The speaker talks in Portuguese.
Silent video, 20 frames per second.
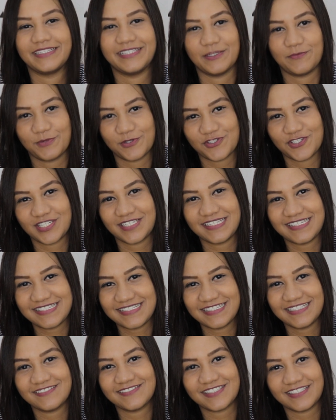Depois de
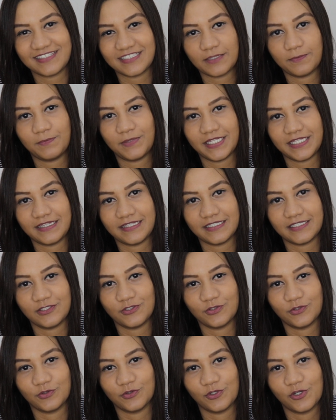15 anos
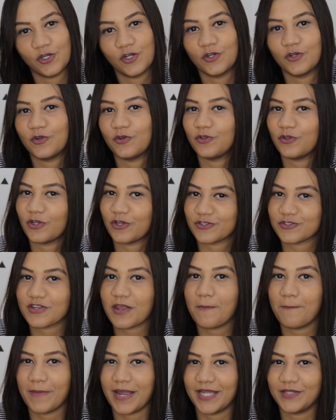interpretando o nosso
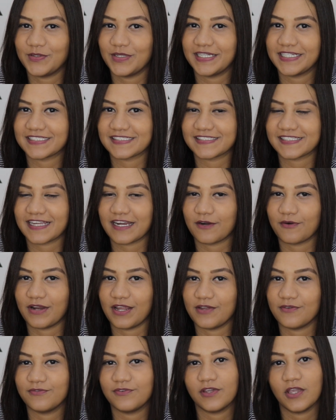amado Alex
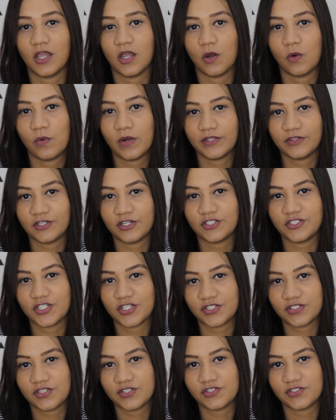Karev, o ator
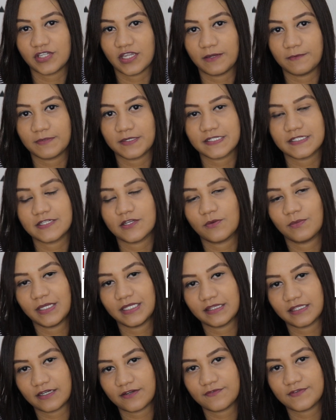Justin Chambers deu uma
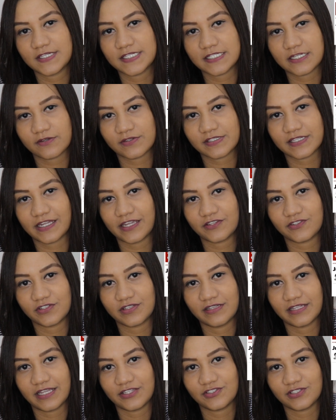entrevista ao site
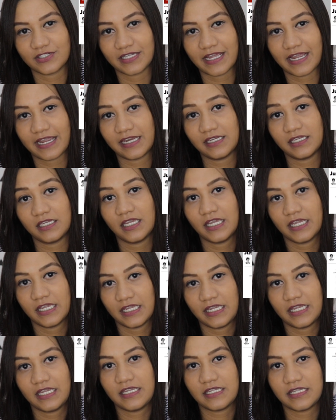Deadline
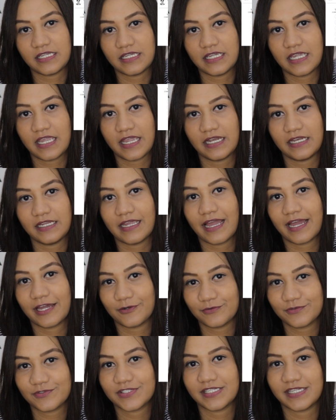em que ele
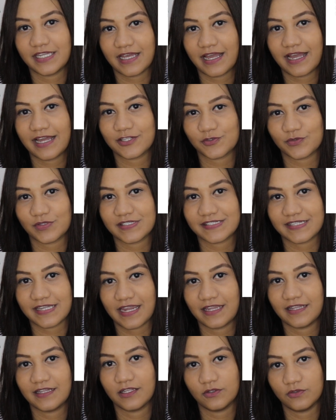anuncia a sua
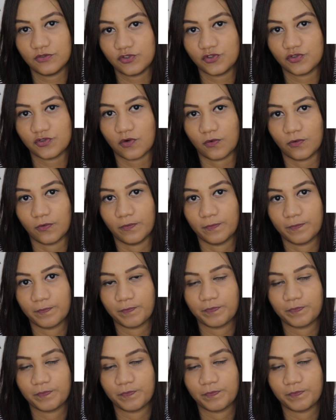saída do show.